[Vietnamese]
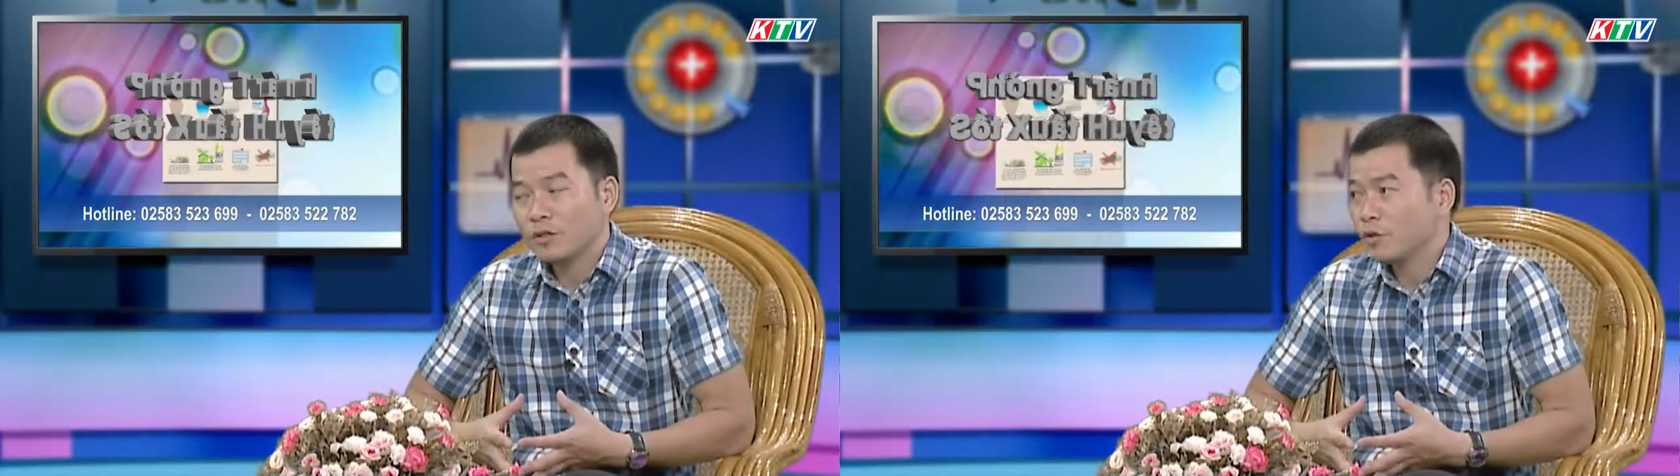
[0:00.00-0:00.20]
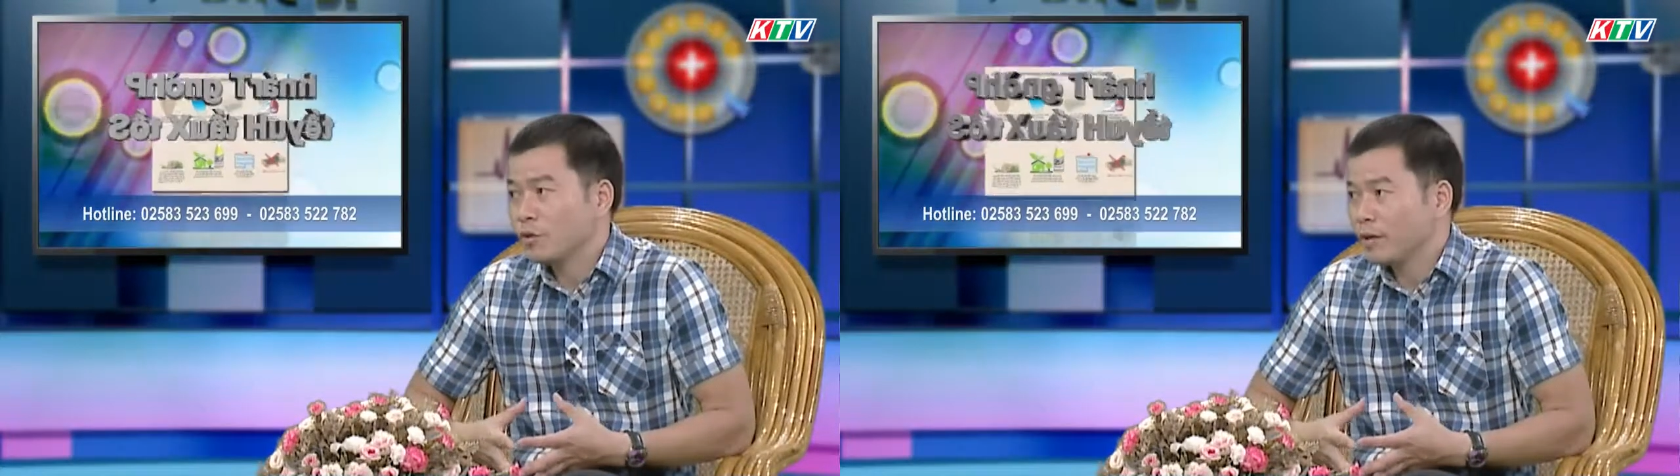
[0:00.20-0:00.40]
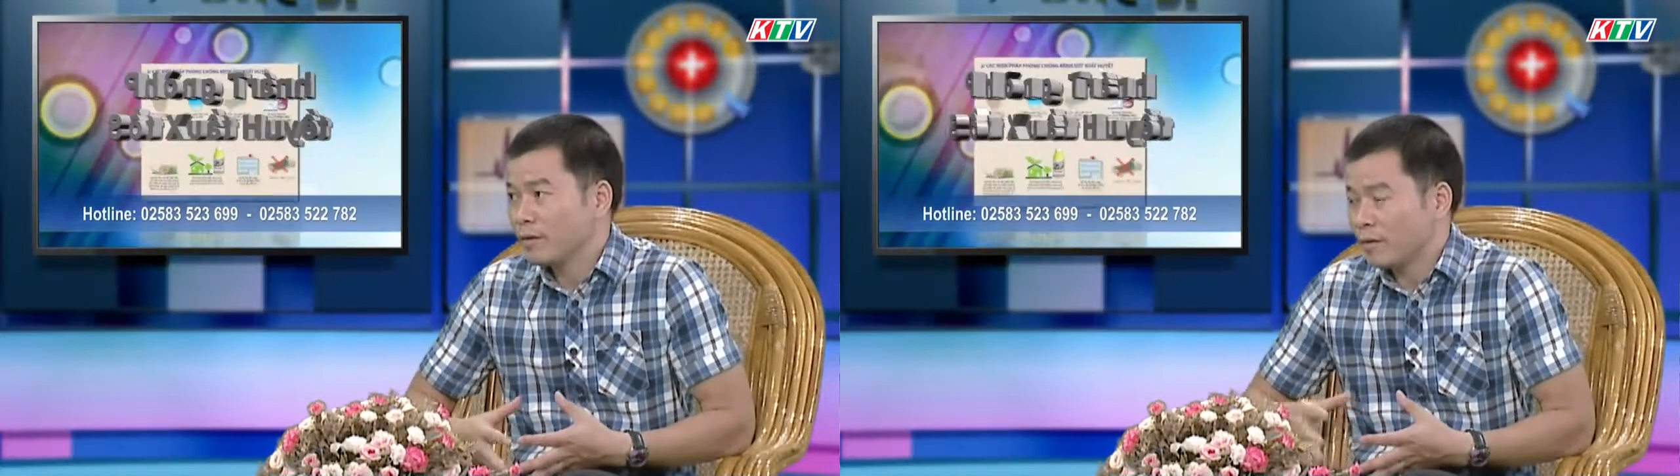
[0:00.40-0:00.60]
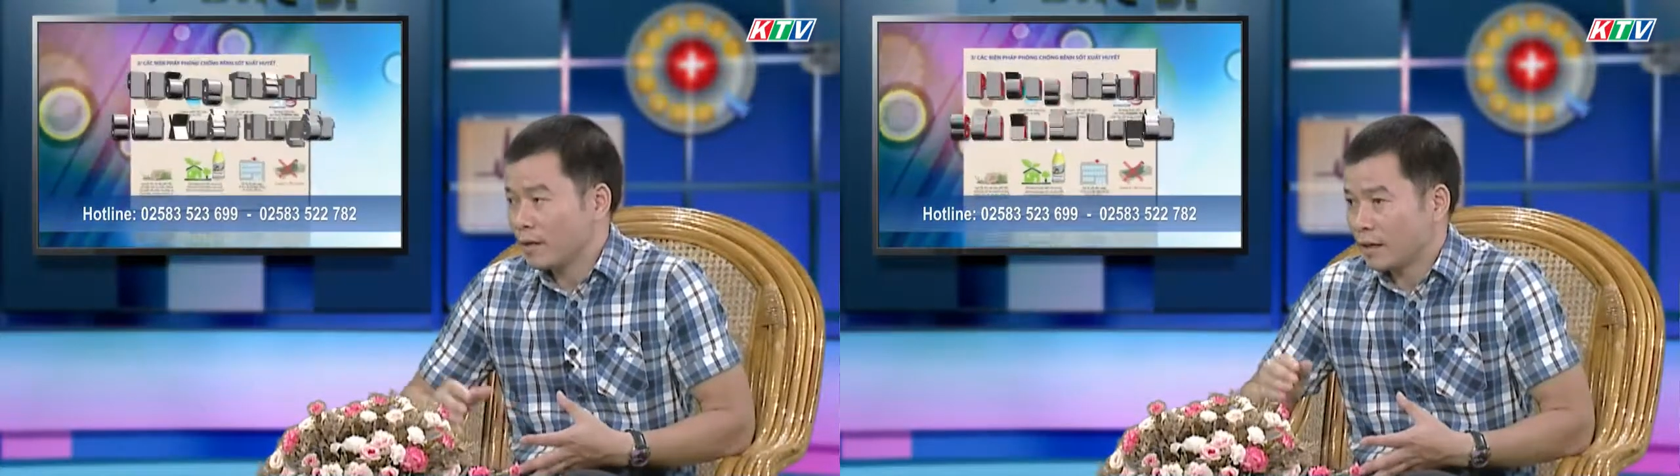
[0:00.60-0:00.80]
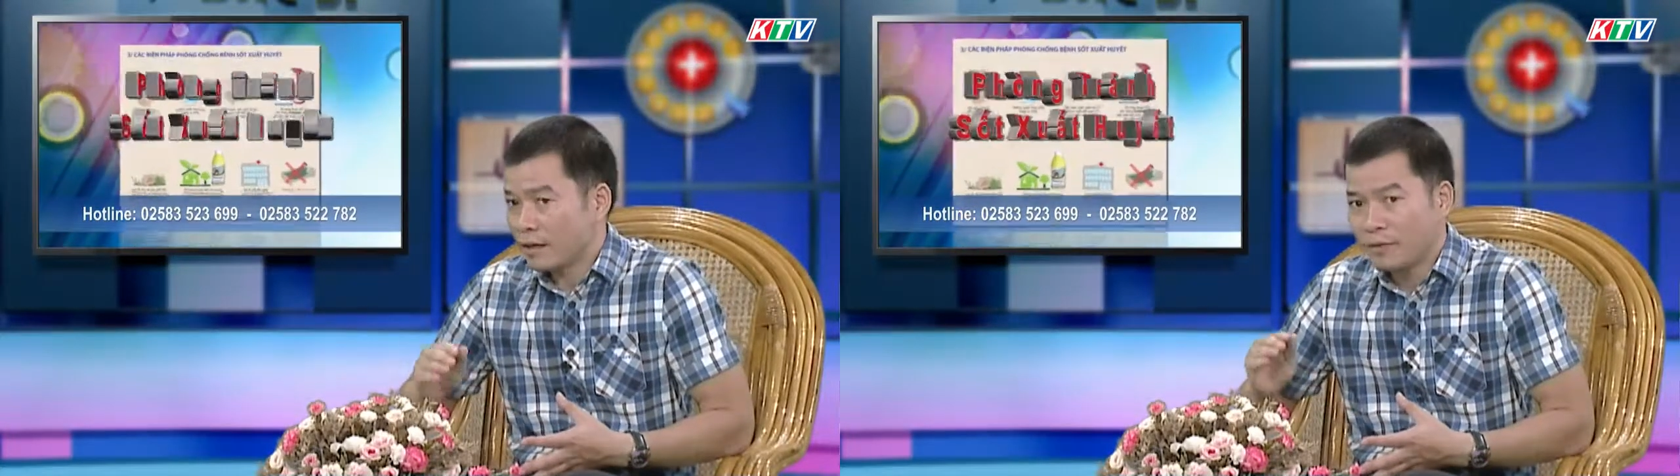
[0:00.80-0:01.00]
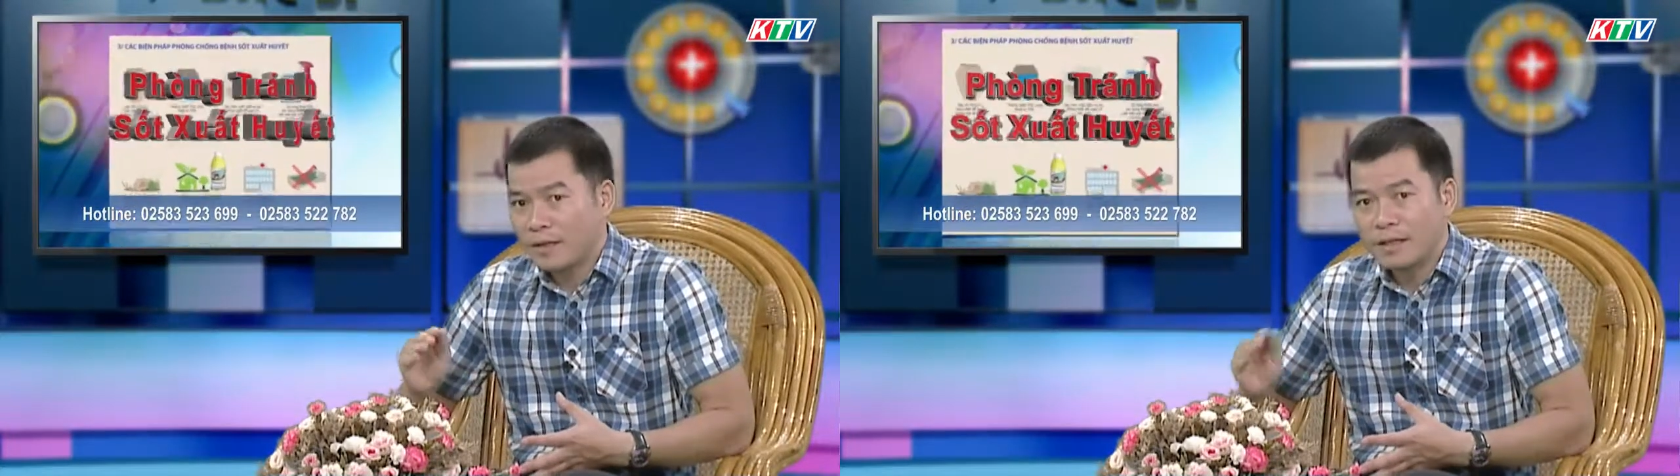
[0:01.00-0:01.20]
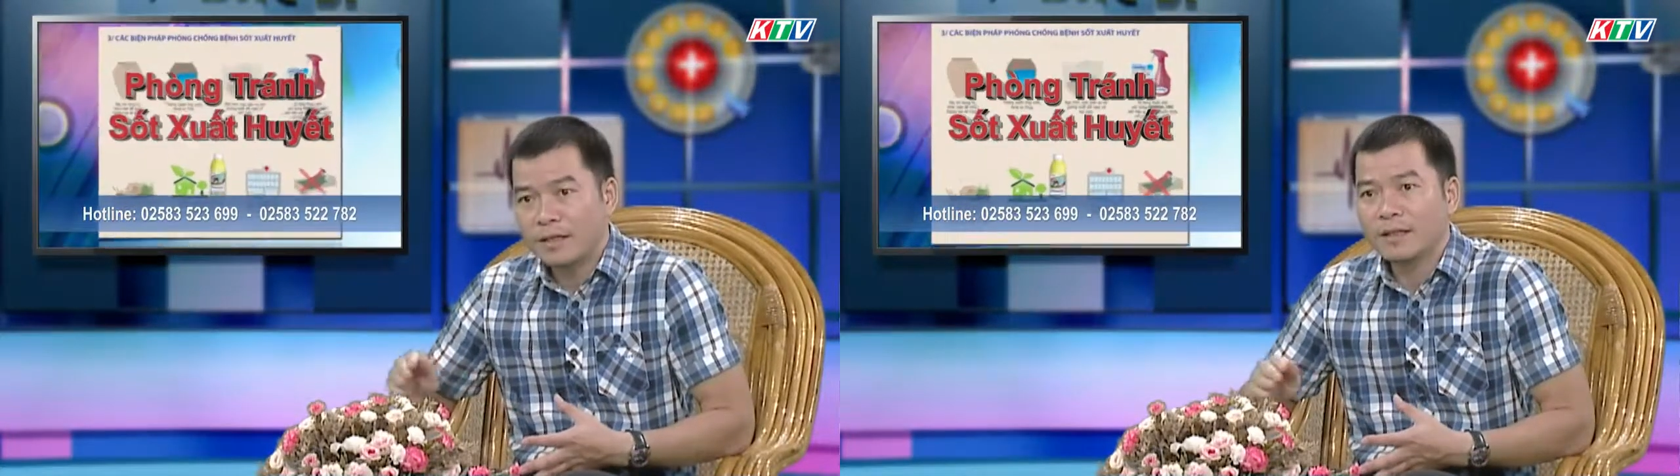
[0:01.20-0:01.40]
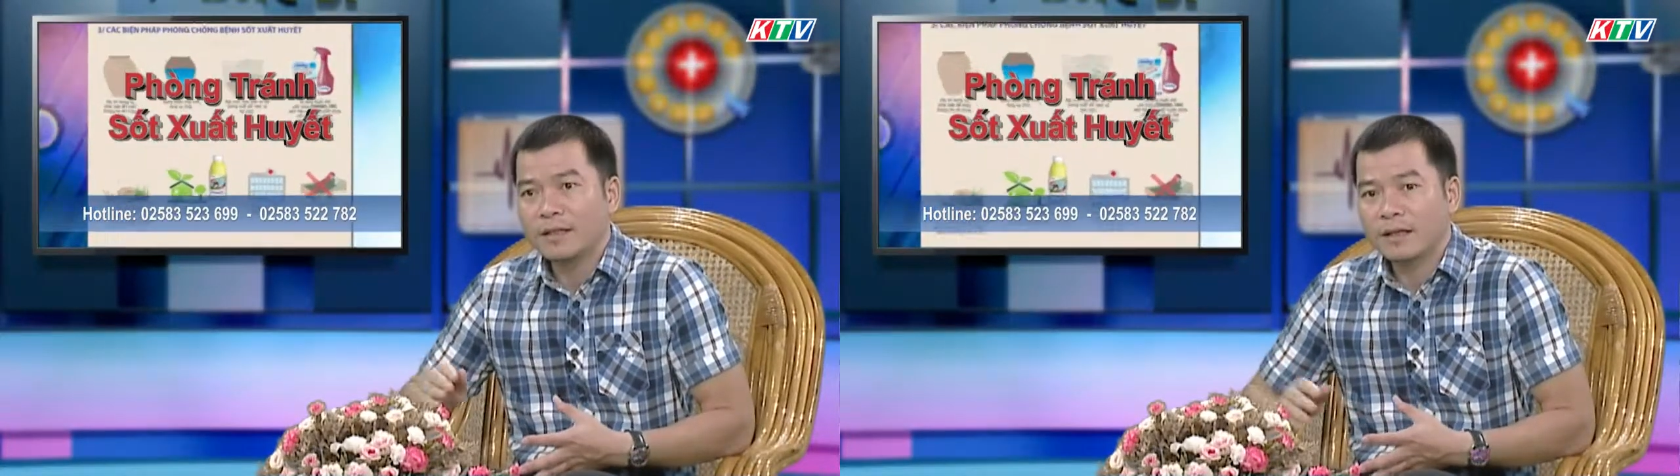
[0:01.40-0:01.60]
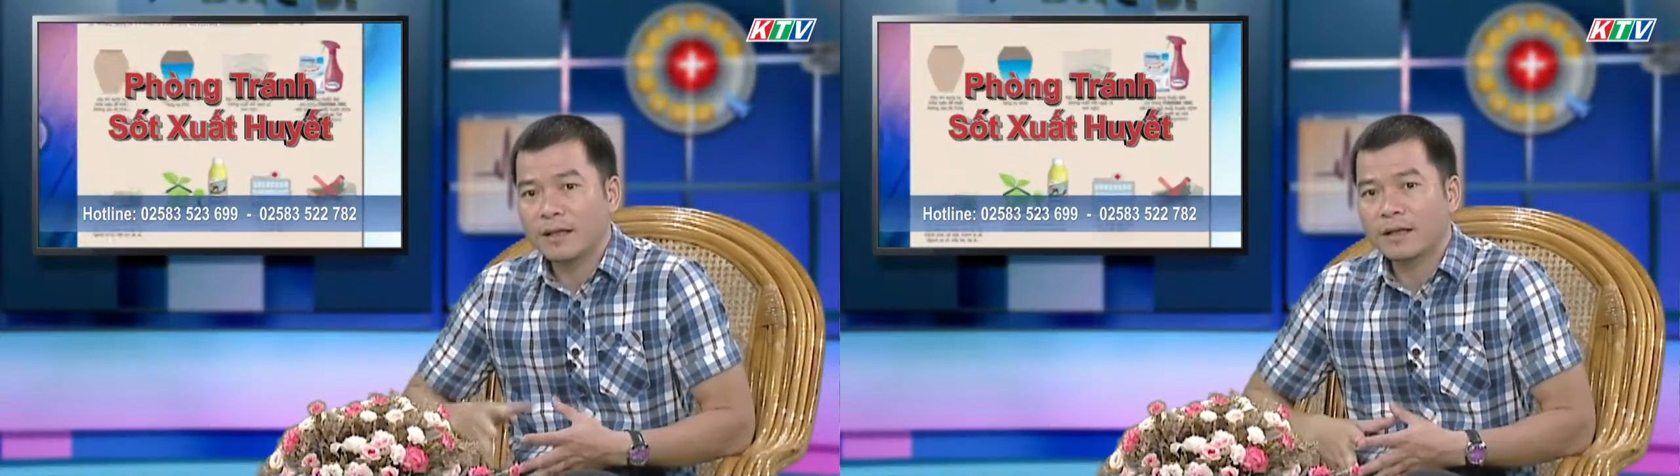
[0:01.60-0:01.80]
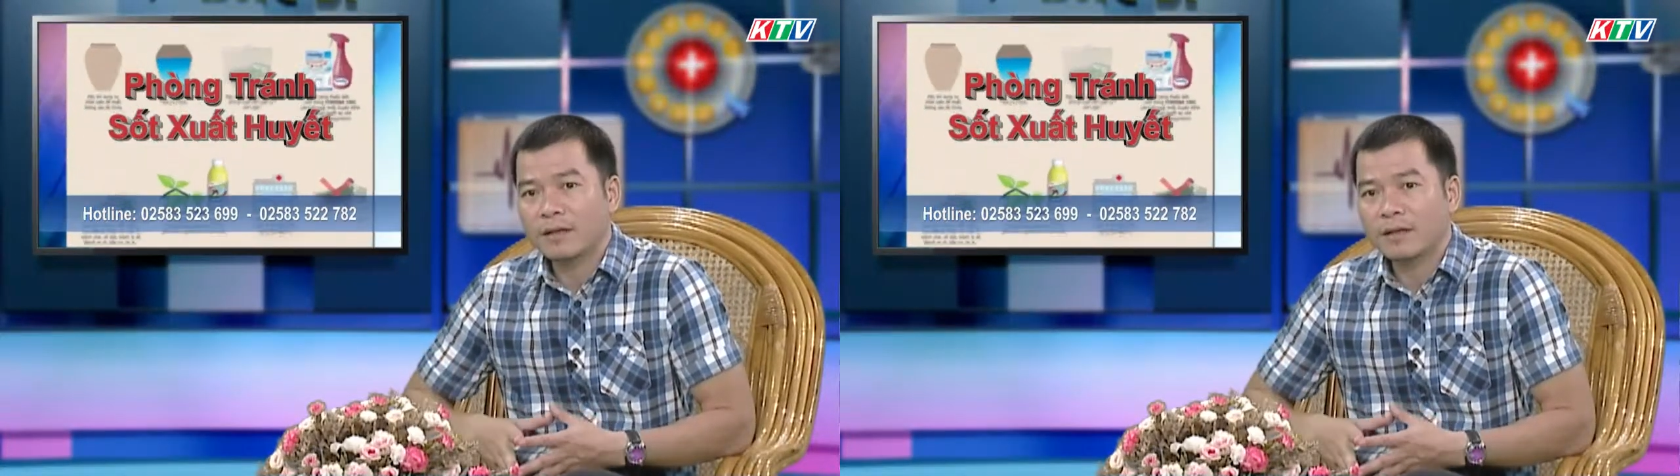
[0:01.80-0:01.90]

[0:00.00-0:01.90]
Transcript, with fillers: sốt huyết là cái nguyên nhân chính à,